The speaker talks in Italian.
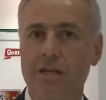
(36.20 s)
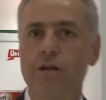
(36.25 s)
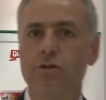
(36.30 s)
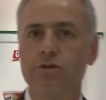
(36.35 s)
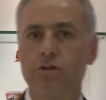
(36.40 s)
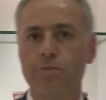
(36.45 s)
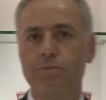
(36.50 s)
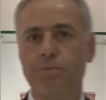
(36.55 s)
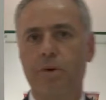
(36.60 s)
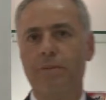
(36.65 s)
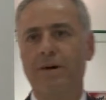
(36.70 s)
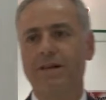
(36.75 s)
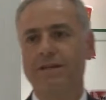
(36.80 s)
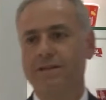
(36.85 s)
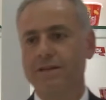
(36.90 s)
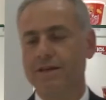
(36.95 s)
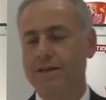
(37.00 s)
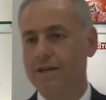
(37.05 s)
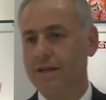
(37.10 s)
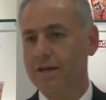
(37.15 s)
del gruppo
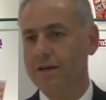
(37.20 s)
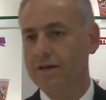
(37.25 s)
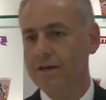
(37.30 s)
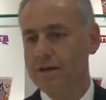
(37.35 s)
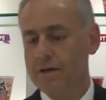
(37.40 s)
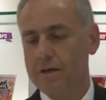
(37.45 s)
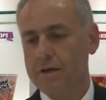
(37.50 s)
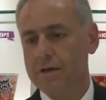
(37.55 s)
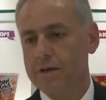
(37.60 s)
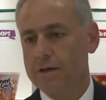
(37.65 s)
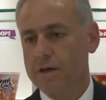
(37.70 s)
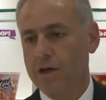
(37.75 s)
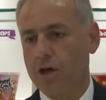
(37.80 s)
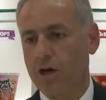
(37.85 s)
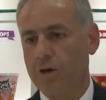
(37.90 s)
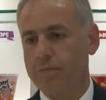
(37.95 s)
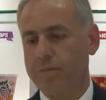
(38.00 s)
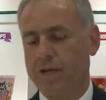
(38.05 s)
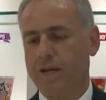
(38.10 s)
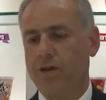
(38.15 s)
Martini che
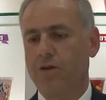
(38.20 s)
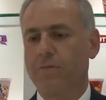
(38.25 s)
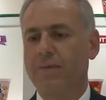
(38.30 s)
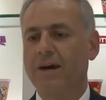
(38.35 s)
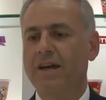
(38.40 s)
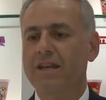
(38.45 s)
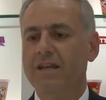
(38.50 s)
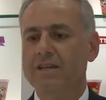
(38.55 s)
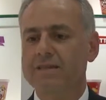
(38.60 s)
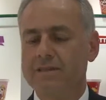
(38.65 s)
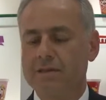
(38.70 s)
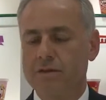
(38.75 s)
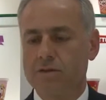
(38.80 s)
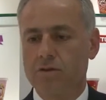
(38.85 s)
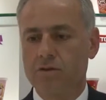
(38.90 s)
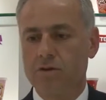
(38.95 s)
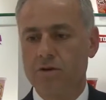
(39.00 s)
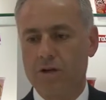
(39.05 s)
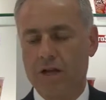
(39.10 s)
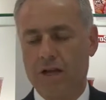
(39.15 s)
opera ormai nel
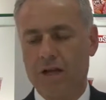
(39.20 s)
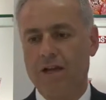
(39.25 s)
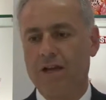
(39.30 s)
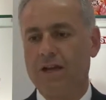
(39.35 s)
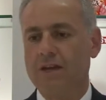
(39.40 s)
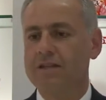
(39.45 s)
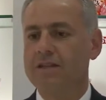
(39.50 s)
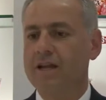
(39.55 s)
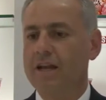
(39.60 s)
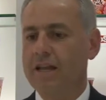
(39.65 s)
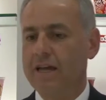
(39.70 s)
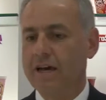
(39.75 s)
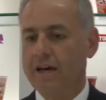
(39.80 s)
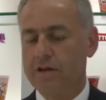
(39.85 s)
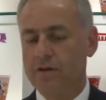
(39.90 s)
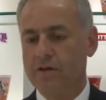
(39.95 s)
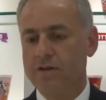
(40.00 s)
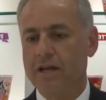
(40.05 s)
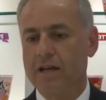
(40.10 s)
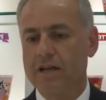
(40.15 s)
settore
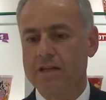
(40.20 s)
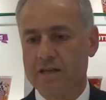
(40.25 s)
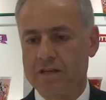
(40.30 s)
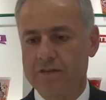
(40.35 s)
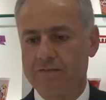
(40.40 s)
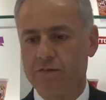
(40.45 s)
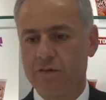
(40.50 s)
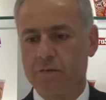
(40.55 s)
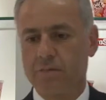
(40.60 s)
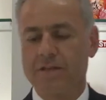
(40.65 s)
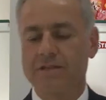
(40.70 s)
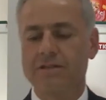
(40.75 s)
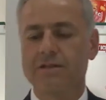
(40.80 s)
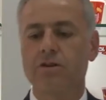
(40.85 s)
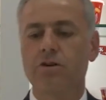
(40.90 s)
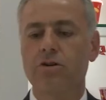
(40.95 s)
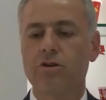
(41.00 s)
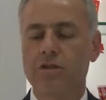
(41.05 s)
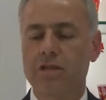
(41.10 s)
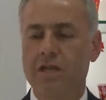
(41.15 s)
italiano della
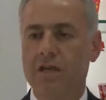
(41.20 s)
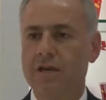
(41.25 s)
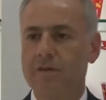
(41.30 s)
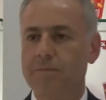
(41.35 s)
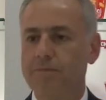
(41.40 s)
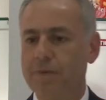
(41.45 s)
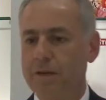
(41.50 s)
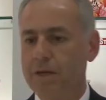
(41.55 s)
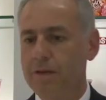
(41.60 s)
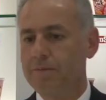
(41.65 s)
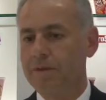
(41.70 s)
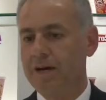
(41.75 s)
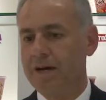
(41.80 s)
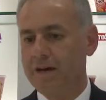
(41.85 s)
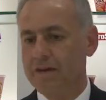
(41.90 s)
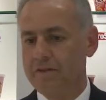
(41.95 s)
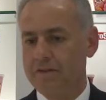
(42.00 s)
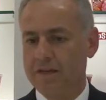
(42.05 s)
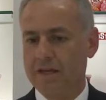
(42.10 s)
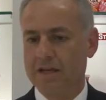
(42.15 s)
trasformazione
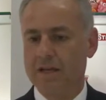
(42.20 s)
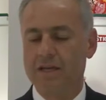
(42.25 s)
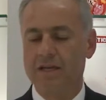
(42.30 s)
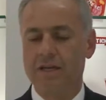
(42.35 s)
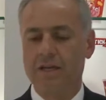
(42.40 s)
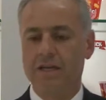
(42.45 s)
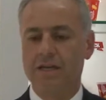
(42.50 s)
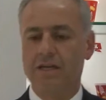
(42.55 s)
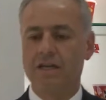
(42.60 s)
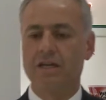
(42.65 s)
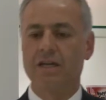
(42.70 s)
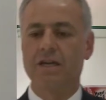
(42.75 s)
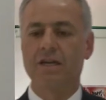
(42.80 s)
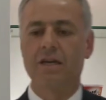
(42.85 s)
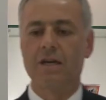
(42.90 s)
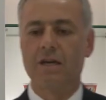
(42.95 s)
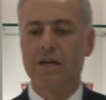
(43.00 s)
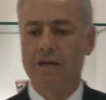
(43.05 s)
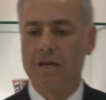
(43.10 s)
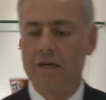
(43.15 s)
prima
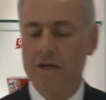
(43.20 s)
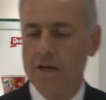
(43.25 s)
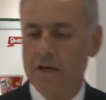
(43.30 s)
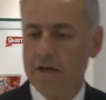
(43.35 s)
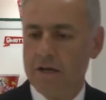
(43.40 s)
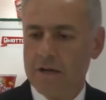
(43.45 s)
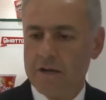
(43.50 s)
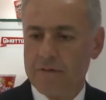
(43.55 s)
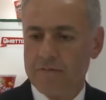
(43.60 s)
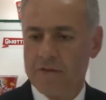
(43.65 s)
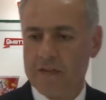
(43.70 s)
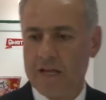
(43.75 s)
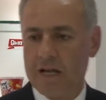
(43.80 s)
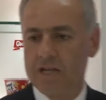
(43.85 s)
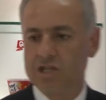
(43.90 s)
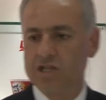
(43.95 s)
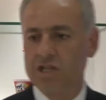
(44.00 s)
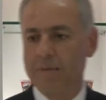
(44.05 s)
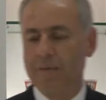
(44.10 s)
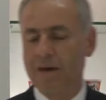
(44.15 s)
delle
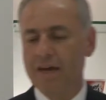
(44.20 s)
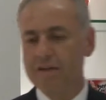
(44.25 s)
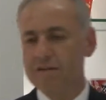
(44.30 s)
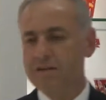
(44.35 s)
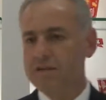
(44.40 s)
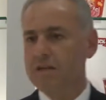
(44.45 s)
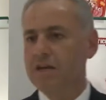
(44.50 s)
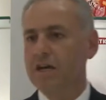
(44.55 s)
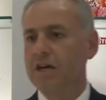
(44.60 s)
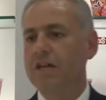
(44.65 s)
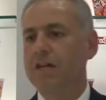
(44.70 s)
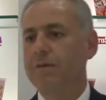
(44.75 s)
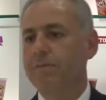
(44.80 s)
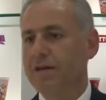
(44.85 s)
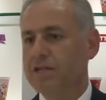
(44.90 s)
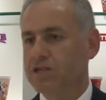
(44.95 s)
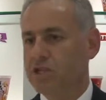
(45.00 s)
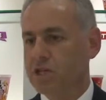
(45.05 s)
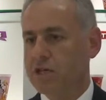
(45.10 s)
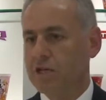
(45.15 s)
delle sementi e dei
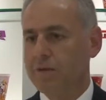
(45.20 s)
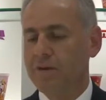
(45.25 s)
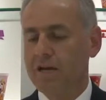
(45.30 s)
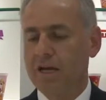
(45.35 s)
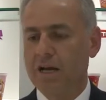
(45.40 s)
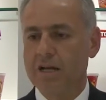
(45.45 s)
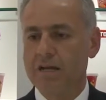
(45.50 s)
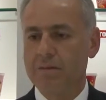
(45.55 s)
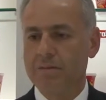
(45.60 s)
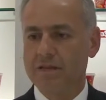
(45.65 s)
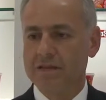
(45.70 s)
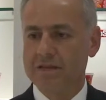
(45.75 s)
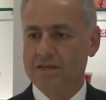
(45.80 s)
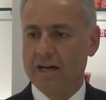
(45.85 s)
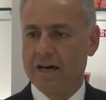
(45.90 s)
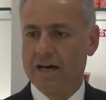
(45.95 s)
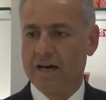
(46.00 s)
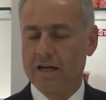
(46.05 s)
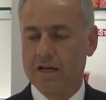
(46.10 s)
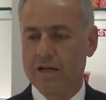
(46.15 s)
mangimi
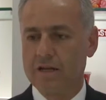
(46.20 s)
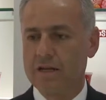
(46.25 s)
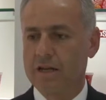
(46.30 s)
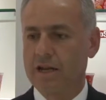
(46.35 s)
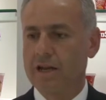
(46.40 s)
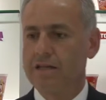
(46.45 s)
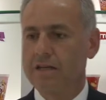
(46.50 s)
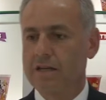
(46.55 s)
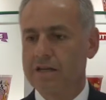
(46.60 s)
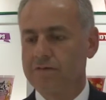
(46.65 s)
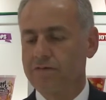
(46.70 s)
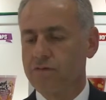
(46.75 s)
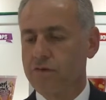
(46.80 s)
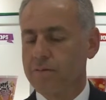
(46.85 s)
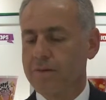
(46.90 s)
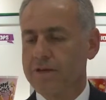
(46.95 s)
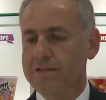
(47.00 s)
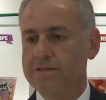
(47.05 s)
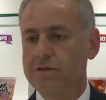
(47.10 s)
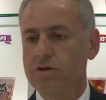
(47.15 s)
alimentari, nella
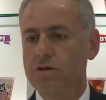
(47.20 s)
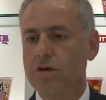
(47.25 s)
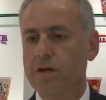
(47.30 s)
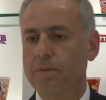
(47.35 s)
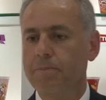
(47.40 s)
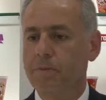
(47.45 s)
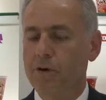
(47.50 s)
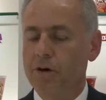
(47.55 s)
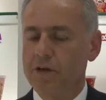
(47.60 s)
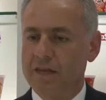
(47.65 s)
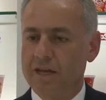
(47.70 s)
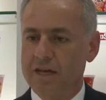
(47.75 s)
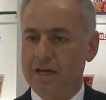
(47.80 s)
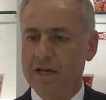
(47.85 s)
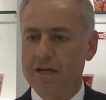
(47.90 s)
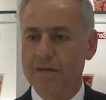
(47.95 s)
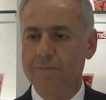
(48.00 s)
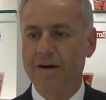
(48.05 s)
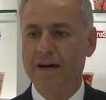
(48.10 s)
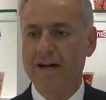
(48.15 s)
trasformazione poi degli
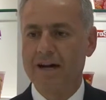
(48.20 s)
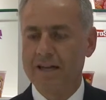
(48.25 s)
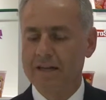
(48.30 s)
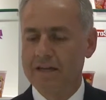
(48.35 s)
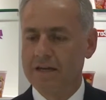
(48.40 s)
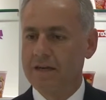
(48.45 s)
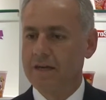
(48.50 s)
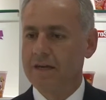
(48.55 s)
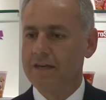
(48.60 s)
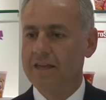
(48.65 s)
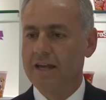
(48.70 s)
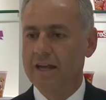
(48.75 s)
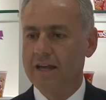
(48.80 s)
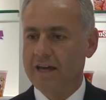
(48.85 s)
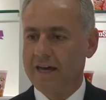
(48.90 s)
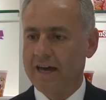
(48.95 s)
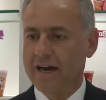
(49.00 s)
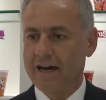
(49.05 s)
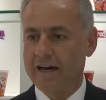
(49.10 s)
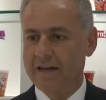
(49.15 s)
animali e
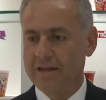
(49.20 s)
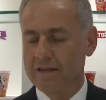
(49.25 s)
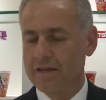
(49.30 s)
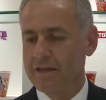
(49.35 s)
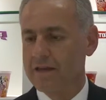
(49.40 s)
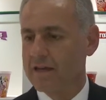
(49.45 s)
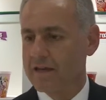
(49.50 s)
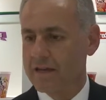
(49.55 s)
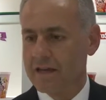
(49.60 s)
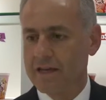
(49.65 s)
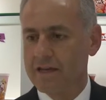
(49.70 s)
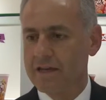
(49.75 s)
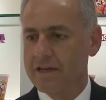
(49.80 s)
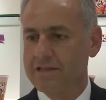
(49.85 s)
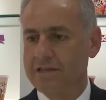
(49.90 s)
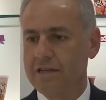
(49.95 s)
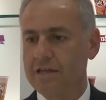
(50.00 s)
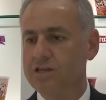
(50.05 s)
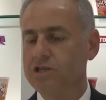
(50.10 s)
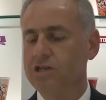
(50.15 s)
delle carni che dagli
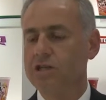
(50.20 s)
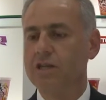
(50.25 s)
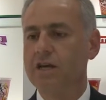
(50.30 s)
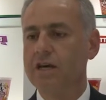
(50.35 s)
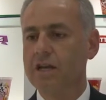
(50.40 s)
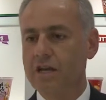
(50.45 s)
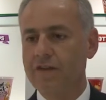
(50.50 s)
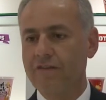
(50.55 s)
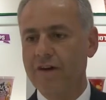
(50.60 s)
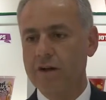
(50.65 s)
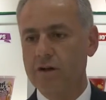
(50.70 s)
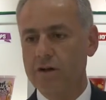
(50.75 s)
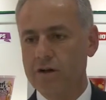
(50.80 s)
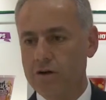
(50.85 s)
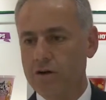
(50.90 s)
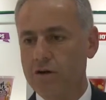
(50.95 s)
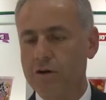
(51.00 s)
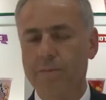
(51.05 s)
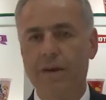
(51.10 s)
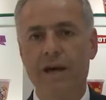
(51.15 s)
stessi derivano
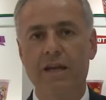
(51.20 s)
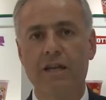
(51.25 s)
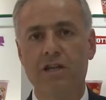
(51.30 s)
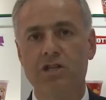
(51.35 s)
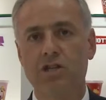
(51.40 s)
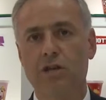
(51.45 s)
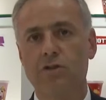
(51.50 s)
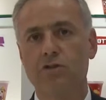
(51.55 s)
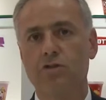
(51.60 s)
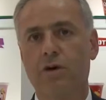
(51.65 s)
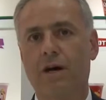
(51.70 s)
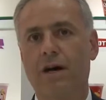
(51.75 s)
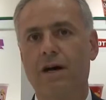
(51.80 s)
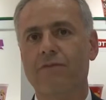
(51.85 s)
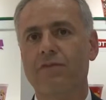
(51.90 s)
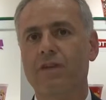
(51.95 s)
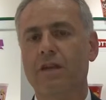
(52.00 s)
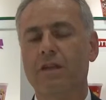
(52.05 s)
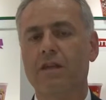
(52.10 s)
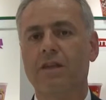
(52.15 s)
ormai da 100
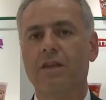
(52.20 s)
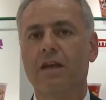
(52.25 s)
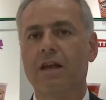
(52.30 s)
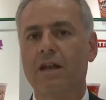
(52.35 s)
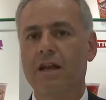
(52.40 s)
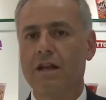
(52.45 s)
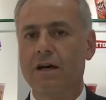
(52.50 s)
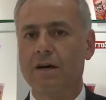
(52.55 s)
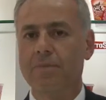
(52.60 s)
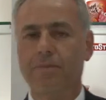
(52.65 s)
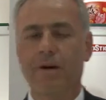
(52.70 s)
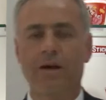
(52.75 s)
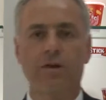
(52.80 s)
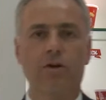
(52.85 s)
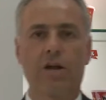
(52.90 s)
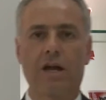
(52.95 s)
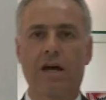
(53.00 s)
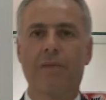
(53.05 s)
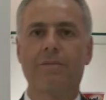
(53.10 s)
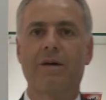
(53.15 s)
anni nel
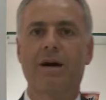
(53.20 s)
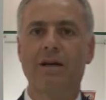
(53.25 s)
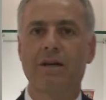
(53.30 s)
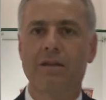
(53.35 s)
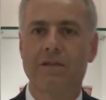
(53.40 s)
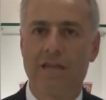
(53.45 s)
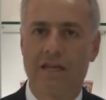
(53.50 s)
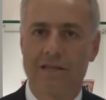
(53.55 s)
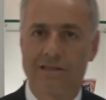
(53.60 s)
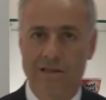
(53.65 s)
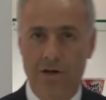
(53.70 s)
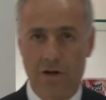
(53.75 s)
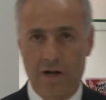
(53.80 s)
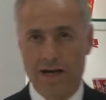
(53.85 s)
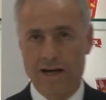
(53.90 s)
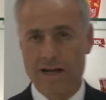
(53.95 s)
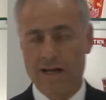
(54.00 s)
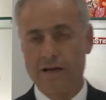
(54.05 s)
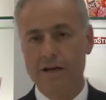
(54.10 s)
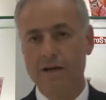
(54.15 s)
panorama
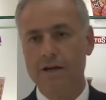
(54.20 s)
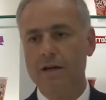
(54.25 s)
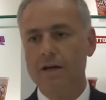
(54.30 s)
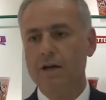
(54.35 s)
nazionale.